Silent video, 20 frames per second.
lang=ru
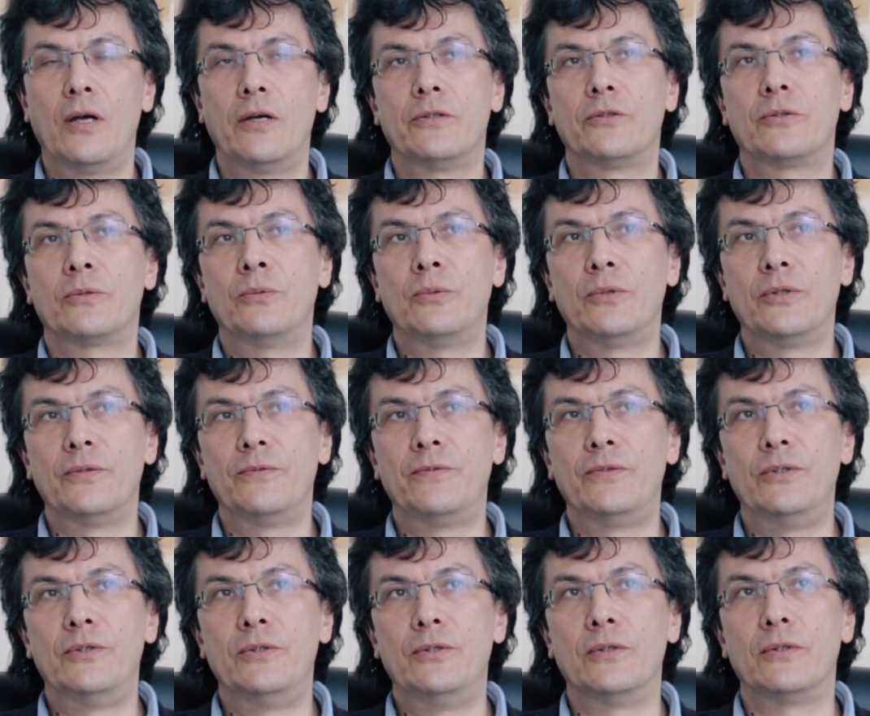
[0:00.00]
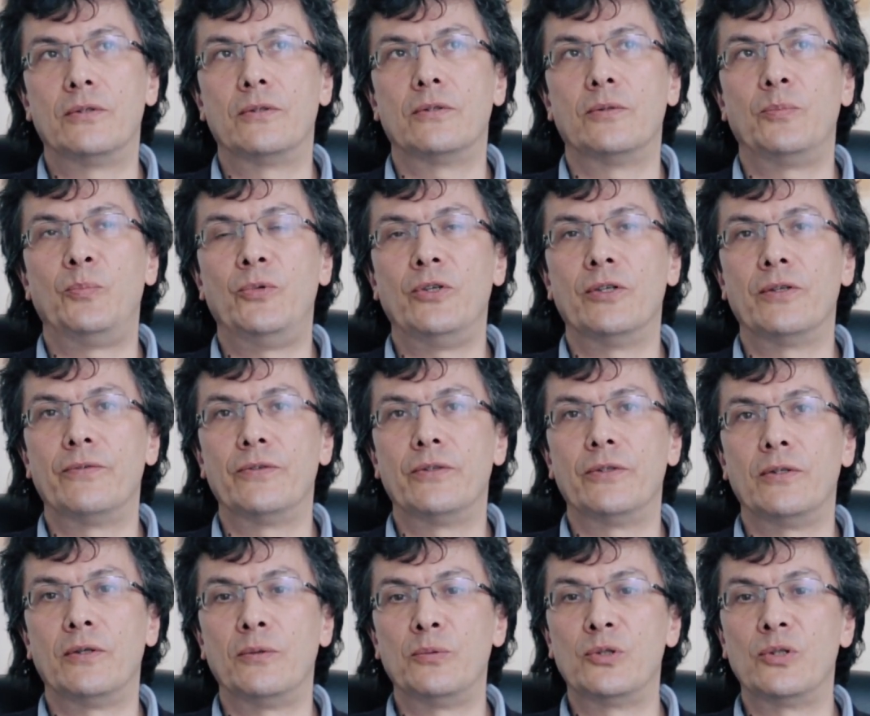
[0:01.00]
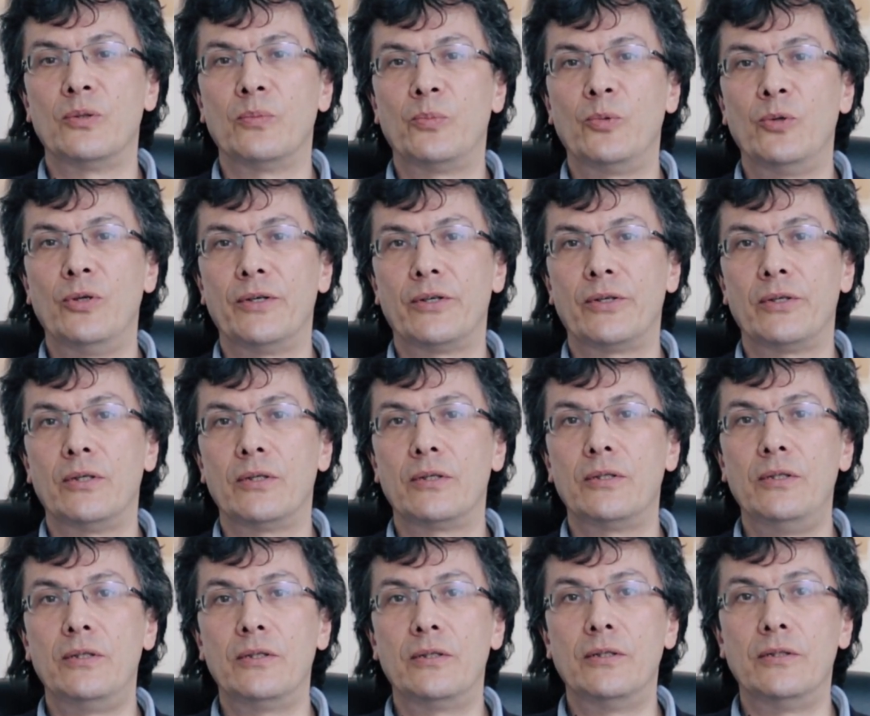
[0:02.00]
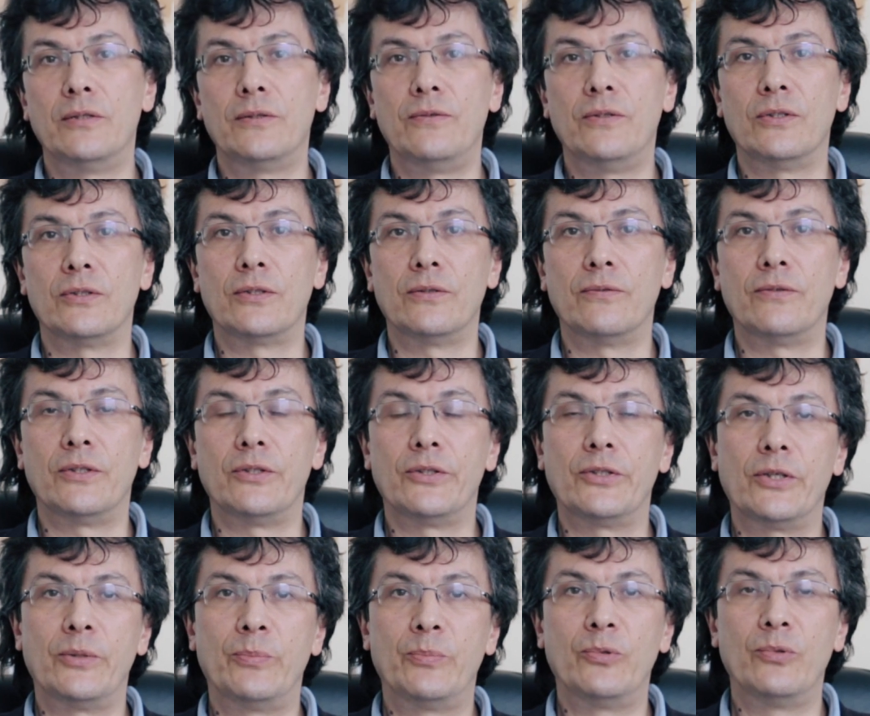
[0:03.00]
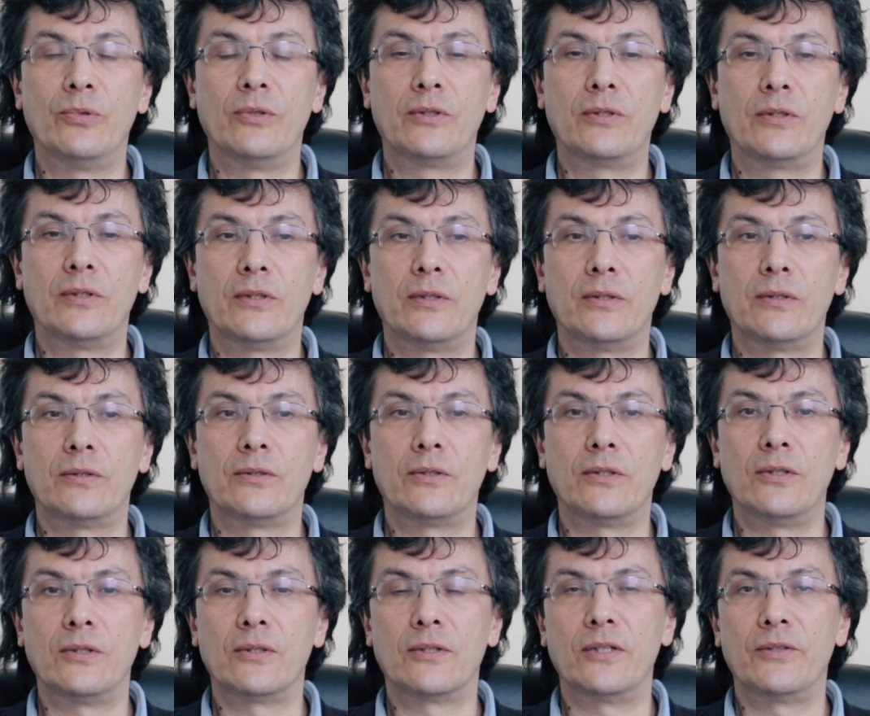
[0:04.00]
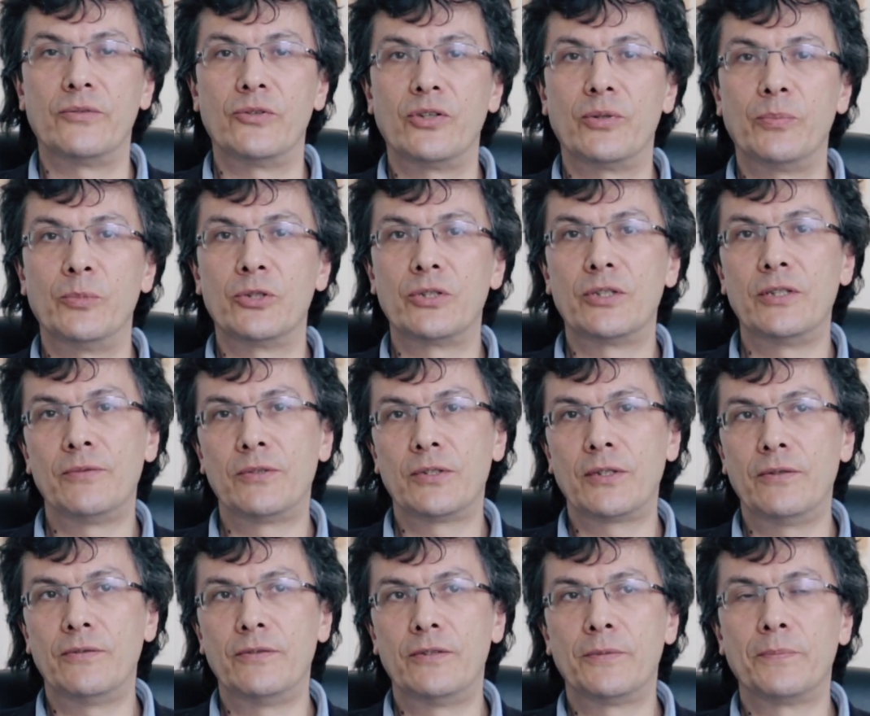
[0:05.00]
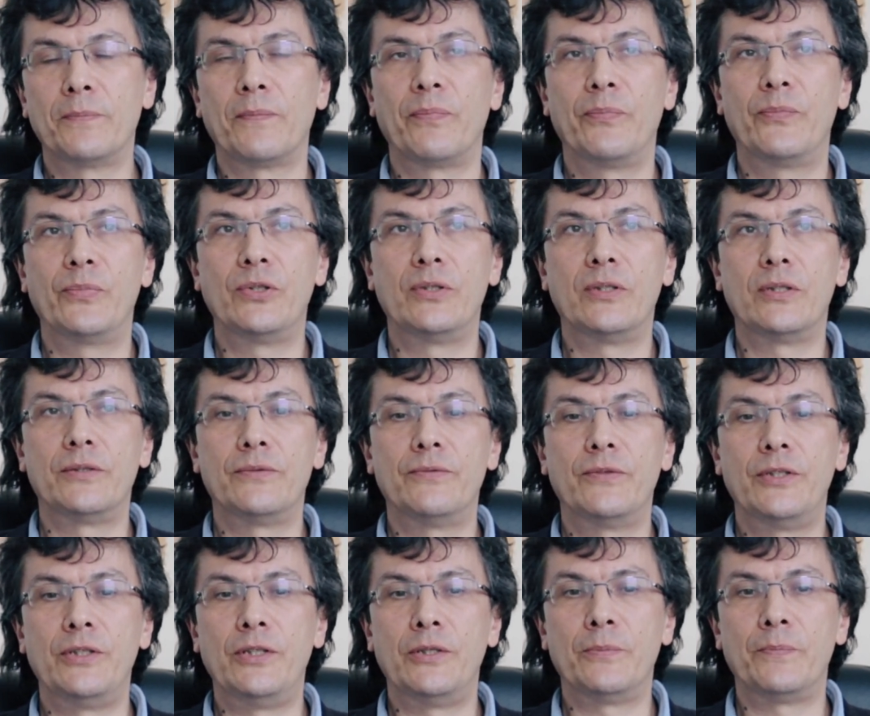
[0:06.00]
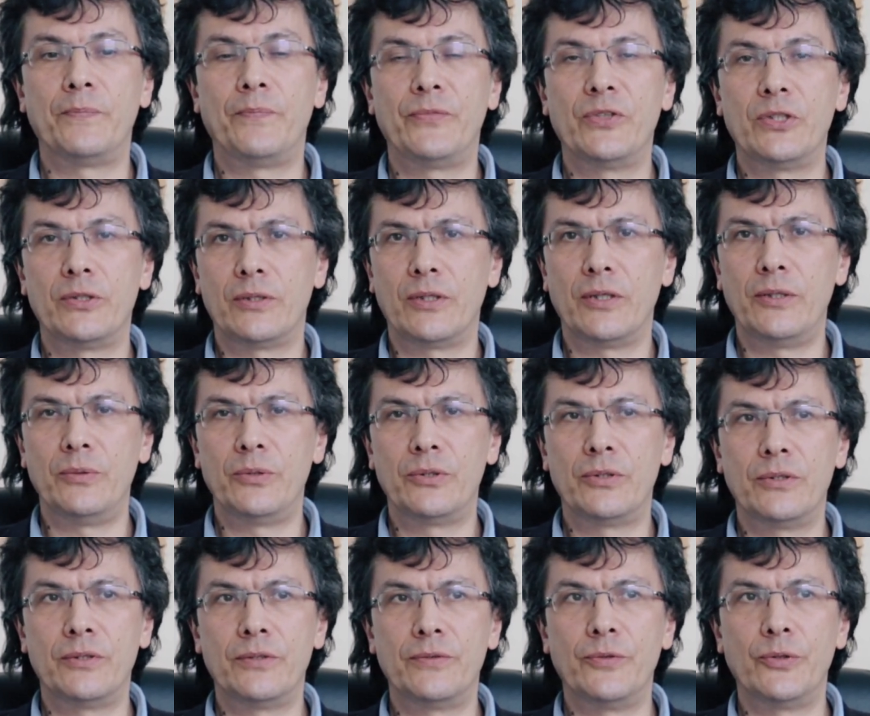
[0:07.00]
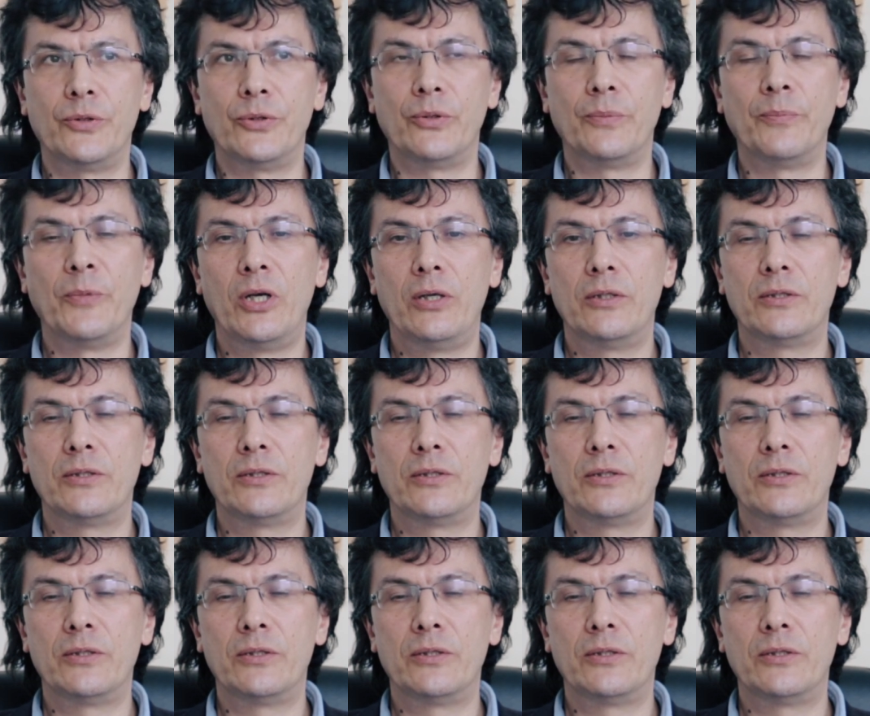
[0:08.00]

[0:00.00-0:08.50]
Скоро выйдет первая научно-популярная книга известного антрополога Станислава Дробышевского под названием «Достающее звено».